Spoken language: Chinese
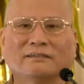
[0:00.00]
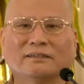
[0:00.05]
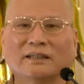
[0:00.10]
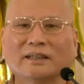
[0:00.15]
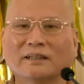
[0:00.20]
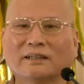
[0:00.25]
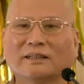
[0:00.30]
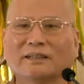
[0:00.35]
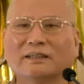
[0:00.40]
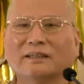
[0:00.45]

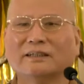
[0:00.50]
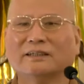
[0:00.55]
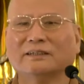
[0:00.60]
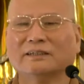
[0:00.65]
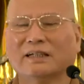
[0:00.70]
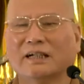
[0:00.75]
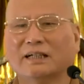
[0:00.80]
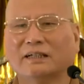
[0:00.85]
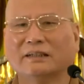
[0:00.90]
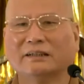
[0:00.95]
讲给给你
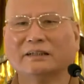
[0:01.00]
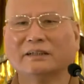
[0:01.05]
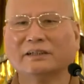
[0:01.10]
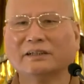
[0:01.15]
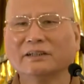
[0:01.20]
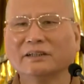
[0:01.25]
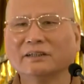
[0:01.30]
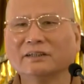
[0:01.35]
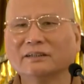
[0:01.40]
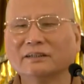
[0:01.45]
家人
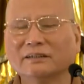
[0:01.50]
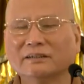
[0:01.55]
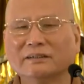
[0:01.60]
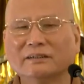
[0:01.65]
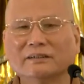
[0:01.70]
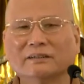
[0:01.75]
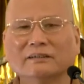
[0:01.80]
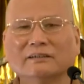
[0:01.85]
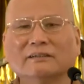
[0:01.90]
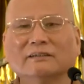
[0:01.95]
听，
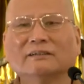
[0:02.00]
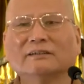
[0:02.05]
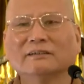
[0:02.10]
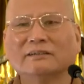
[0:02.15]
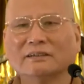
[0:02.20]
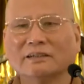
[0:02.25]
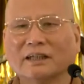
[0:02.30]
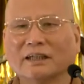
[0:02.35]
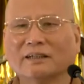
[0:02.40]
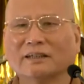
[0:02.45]

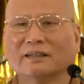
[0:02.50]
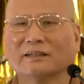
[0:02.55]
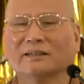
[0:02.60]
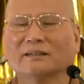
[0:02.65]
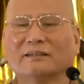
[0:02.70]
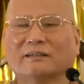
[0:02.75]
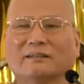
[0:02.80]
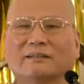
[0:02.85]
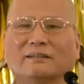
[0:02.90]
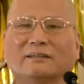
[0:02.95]
讲
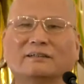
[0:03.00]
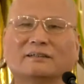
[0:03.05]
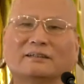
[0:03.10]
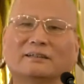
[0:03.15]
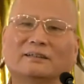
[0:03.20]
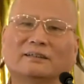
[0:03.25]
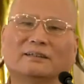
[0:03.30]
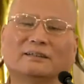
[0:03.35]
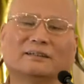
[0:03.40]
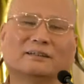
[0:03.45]
给
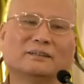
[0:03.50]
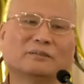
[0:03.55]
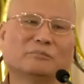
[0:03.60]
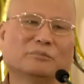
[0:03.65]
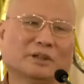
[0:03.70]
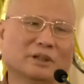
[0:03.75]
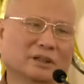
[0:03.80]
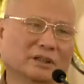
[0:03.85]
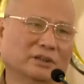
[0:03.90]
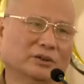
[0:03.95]
给你的
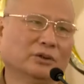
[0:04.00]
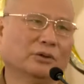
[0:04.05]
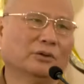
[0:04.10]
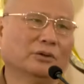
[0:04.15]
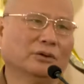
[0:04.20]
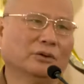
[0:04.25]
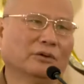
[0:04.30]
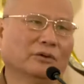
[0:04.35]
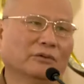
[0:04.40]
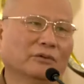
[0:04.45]
朋
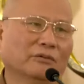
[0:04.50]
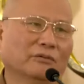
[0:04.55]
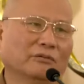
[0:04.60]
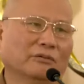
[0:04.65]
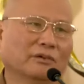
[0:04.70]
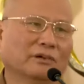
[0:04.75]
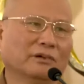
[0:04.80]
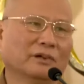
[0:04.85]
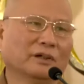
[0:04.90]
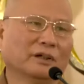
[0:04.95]
友
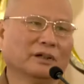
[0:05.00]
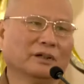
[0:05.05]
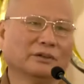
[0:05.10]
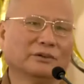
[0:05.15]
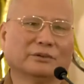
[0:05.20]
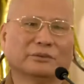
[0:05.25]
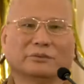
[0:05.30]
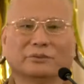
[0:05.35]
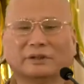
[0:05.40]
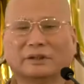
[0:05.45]
啊，
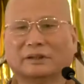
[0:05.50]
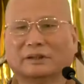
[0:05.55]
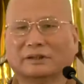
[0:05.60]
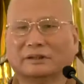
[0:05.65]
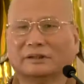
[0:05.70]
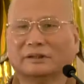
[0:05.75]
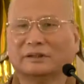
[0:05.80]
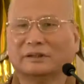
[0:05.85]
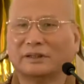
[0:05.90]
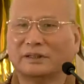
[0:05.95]
有缘
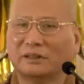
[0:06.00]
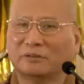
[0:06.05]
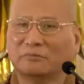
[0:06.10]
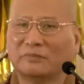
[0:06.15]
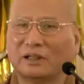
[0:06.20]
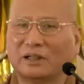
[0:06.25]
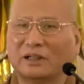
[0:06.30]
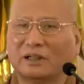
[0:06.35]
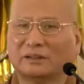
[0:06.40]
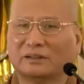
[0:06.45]
的人听
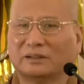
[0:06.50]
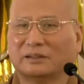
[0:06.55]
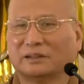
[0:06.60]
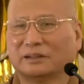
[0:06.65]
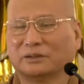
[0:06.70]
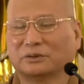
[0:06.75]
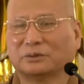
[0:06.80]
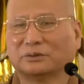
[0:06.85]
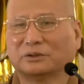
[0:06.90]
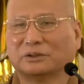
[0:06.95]
嘛。现
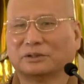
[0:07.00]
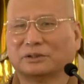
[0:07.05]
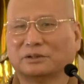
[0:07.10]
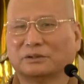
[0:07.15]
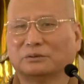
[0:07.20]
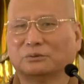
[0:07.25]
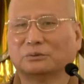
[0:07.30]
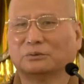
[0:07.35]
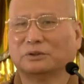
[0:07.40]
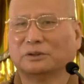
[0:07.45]
在手
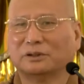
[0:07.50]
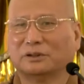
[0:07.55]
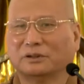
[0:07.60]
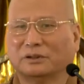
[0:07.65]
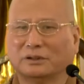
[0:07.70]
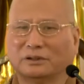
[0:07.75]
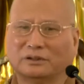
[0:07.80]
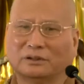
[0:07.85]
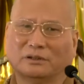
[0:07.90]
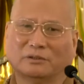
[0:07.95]
机录音
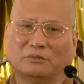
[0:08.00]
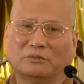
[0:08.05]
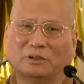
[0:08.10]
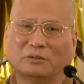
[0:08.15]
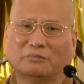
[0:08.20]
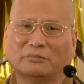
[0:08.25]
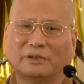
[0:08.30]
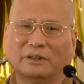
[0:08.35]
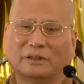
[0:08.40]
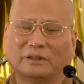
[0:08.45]
也很
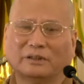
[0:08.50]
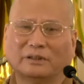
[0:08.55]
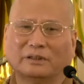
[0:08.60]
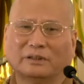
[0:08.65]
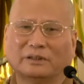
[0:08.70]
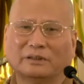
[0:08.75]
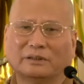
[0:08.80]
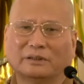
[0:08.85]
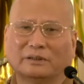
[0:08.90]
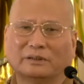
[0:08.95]
方便，
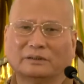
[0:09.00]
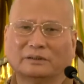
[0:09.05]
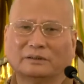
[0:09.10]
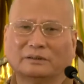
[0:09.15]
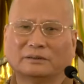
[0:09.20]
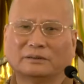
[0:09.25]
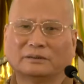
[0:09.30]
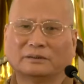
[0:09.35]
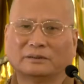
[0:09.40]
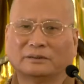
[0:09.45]

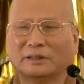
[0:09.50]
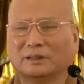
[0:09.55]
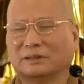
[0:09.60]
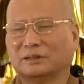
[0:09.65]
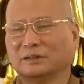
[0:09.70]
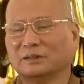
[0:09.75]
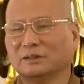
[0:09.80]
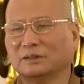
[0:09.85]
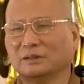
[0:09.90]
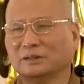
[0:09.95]
那
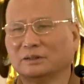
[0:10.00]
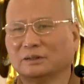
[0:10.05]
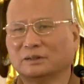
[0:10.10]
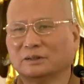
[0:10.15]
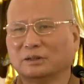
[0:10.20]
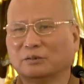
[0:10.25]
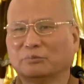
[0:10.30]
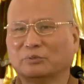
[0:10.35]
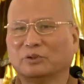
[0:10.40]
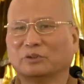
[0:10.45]
次
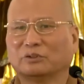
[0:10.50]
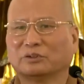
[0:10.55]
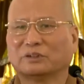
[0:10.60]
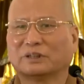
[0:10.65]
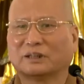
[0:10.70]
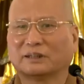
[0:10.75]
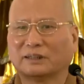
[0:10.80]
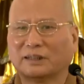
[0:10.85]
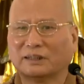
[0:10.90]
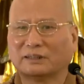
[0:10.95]
也不用
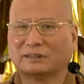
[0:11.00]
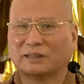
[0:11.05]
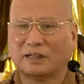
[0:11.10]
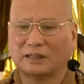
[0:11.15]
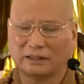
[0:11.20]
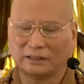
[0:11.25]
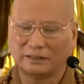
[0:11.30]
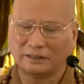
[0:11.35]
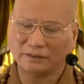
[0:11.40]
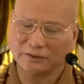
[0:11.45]
讲太
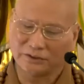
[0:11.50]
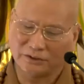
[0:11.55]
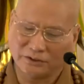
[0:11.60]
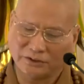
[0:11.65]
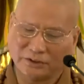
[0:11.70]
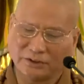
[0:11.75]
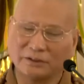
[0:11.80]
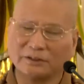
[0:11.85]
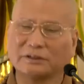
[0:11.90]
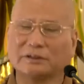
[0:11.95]
长，你就
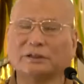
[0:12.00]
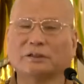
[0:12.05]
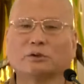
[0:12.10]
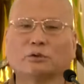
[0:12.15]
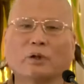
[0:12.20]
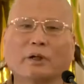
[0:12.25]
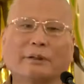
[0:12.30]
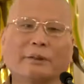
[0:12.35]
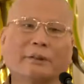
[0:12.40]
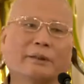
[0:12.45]
截取一
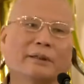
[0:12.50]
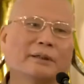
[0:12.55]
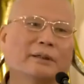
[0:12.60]
段。